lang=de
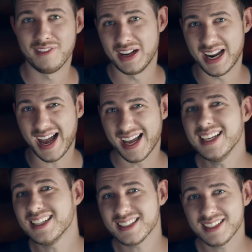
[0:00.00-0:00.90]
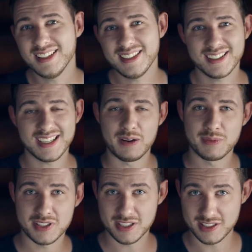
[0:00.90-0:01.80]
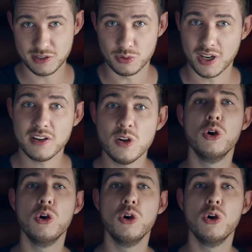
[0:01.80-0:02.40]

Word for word: Weil eigentlich eigentlich kam das ja sehr gut an.